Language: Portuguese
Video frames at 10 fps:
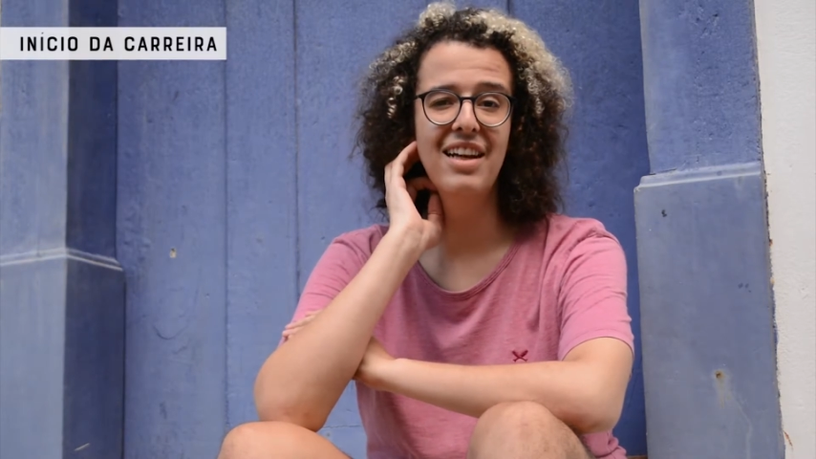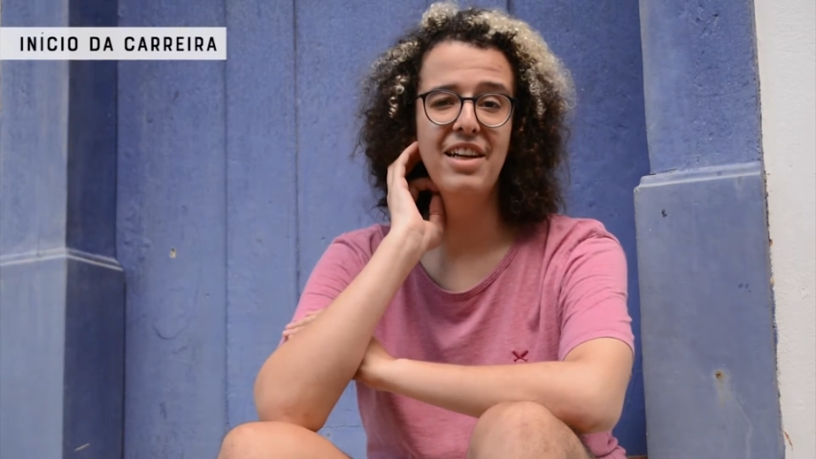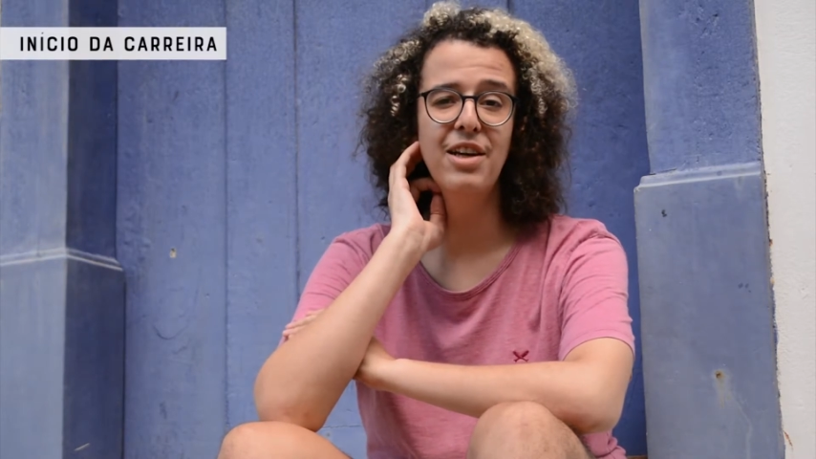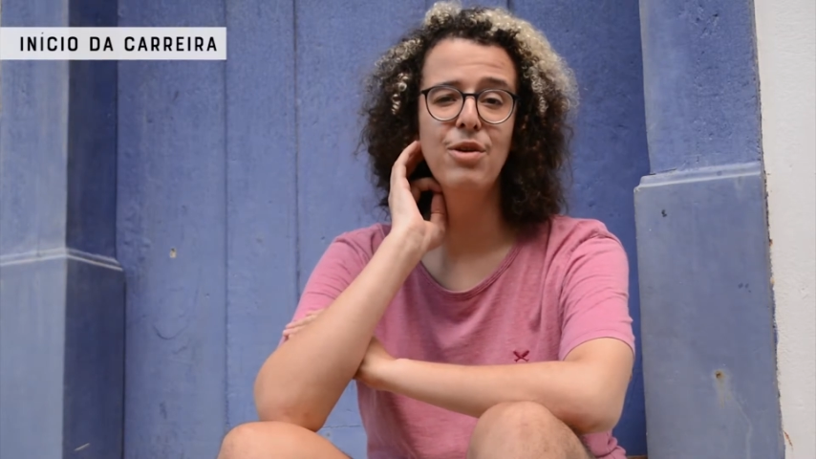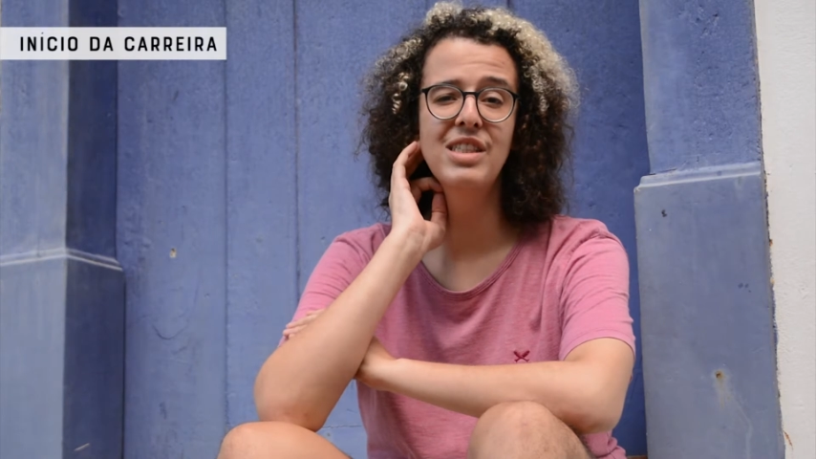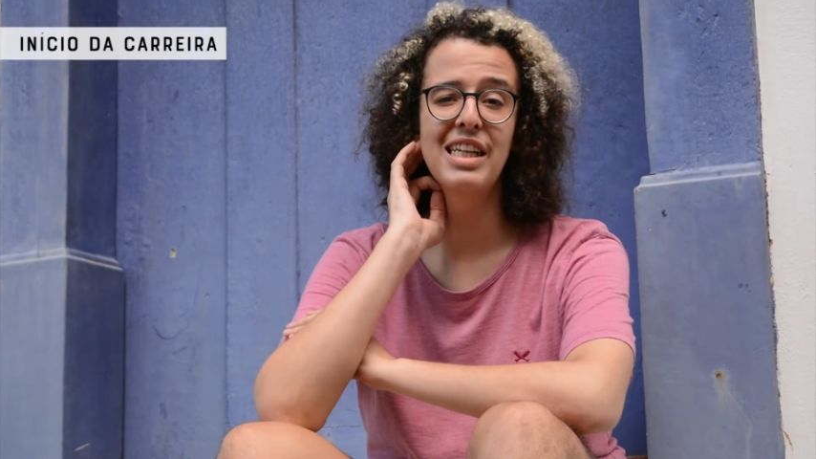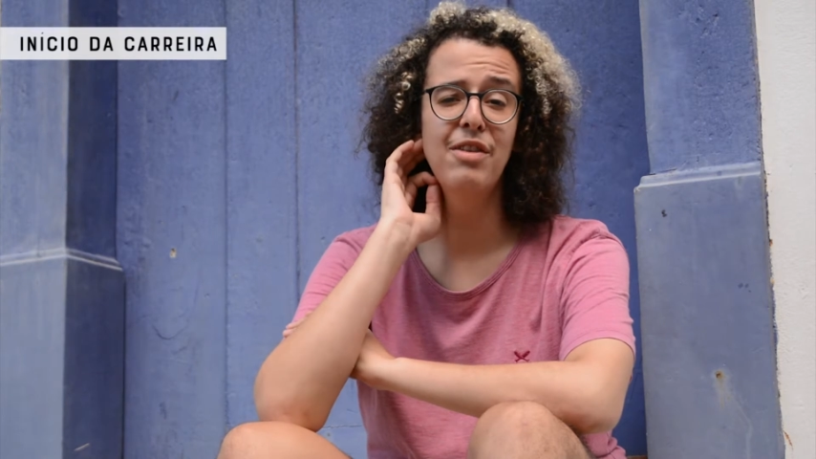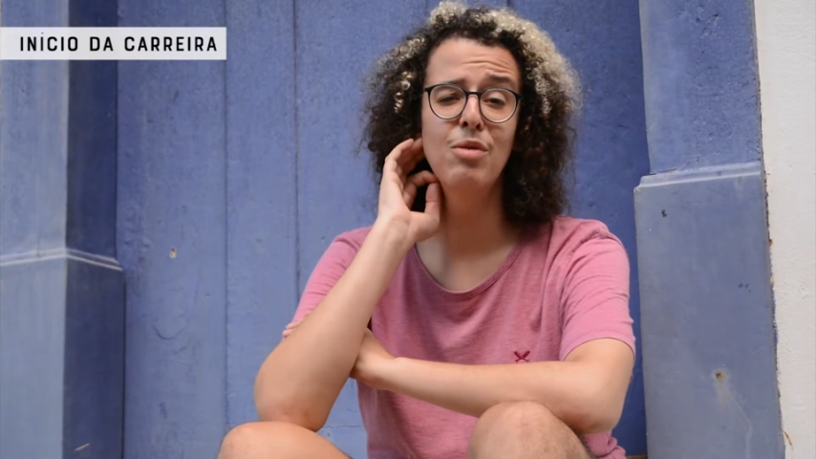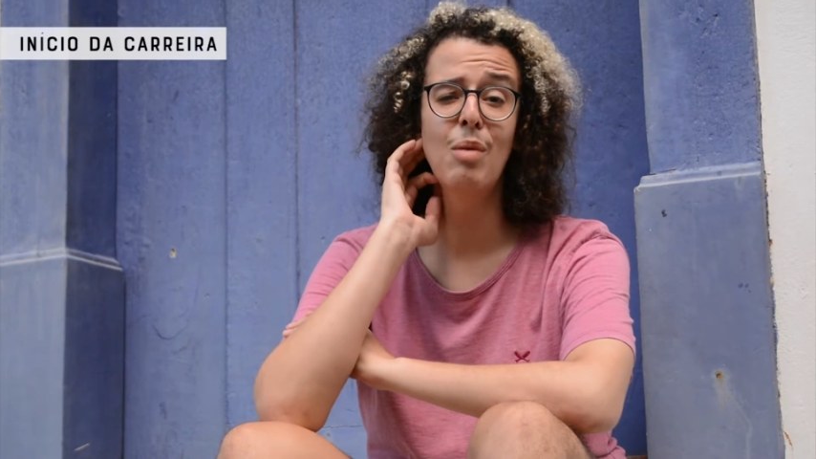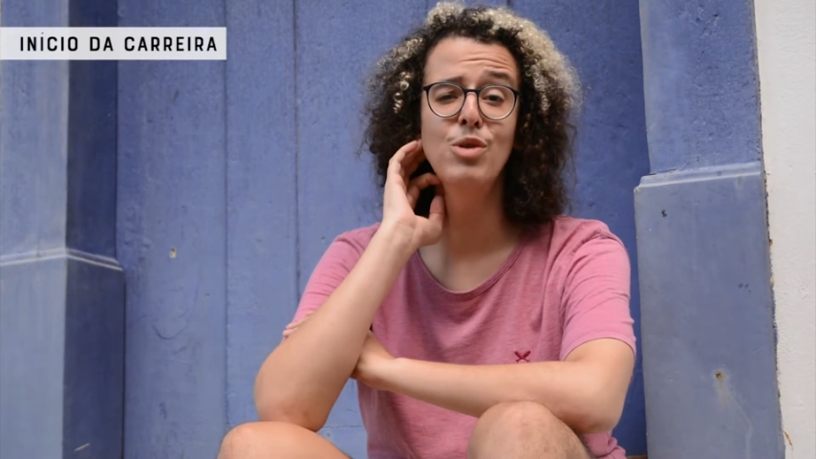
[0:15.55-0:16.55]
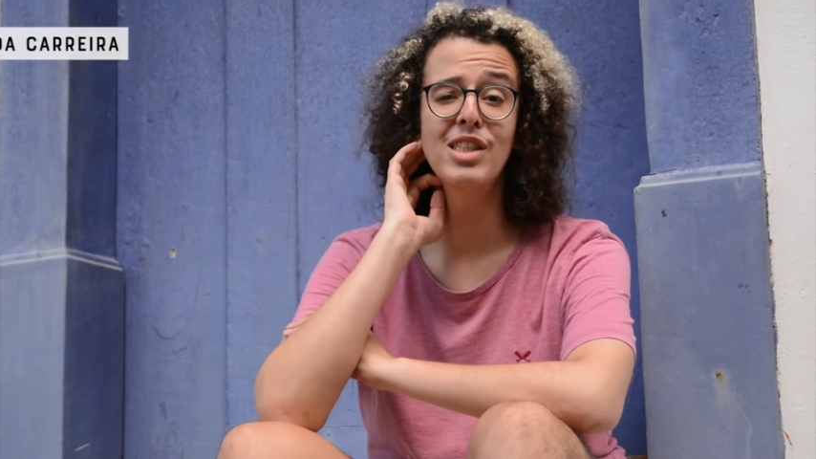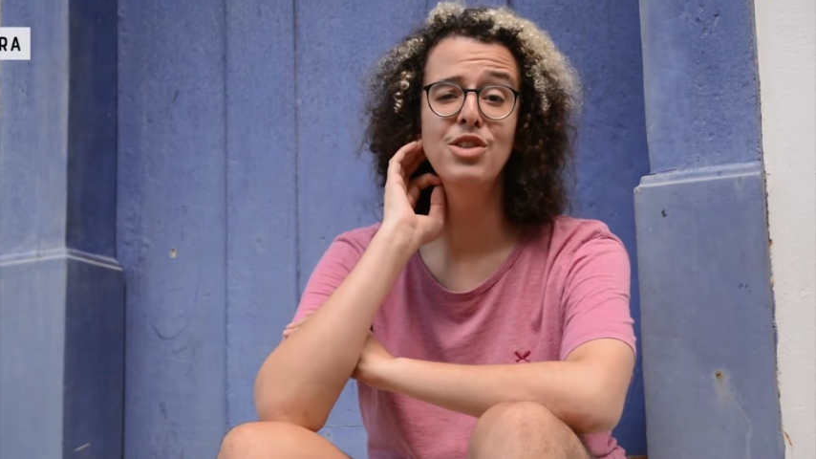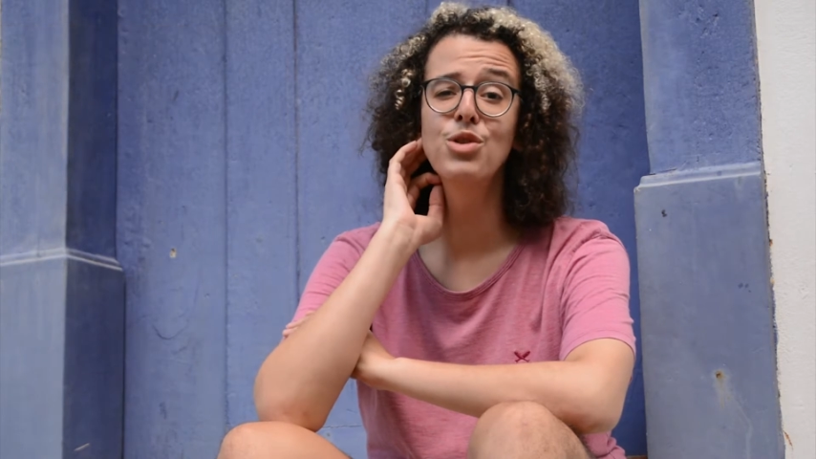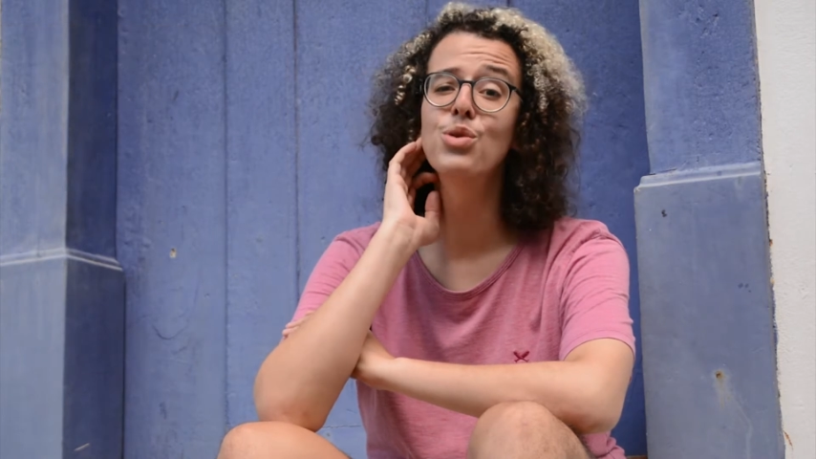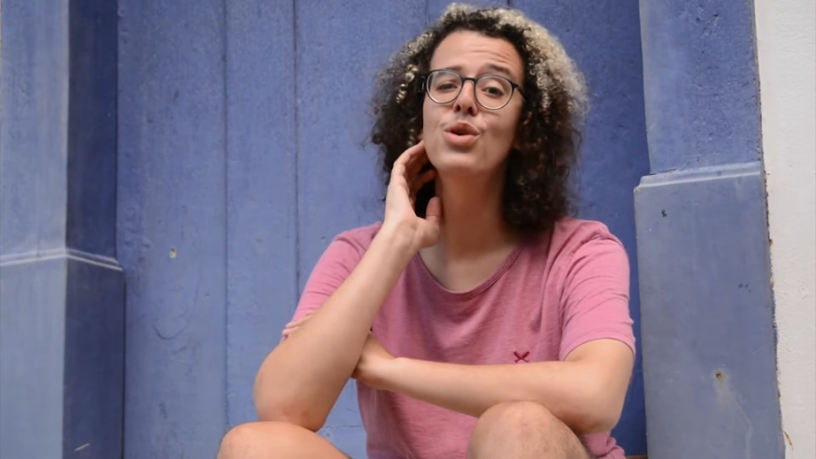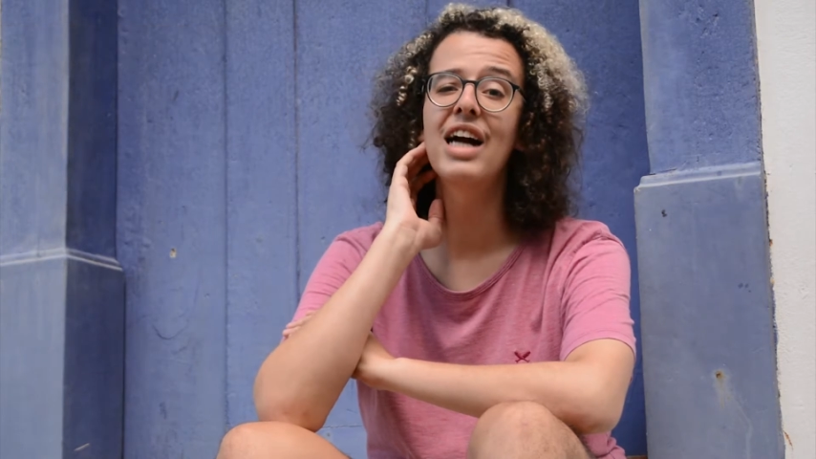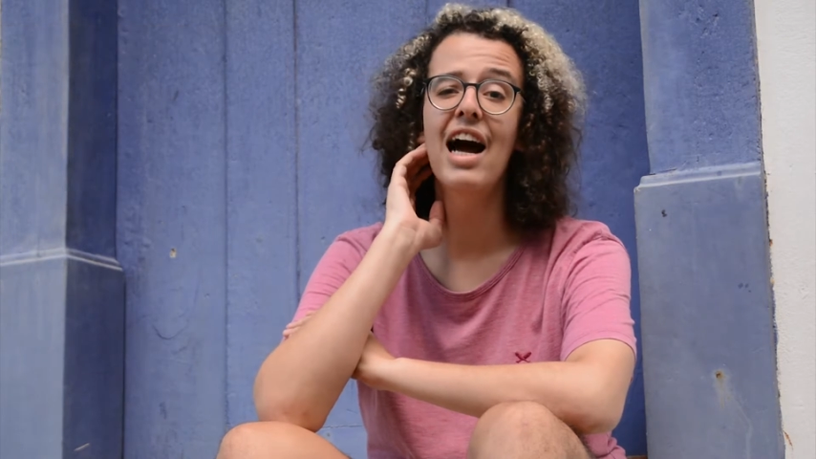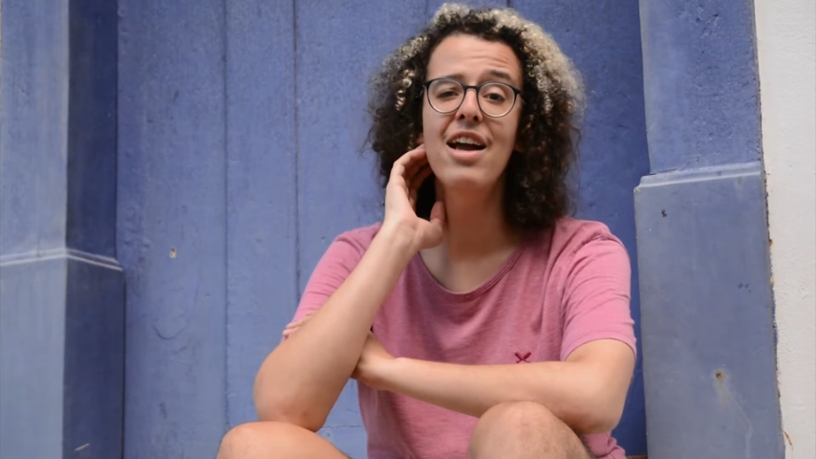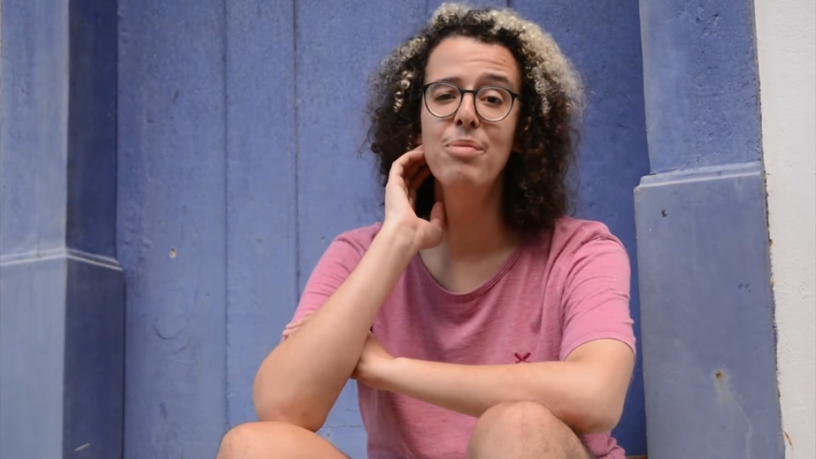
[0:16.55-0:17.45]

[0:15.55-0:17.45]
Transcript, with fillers: e eu escrevi uma música junto com o Caio,